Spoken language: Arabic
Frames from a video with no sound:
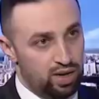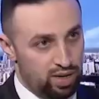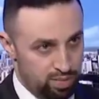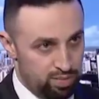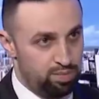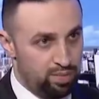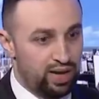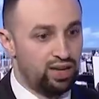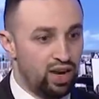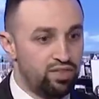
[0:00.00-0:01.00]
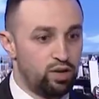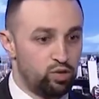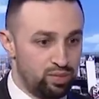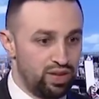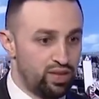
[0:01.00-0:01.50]
آه، بعد
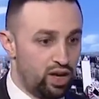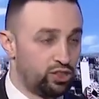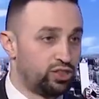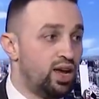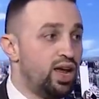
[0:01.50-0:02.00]
2018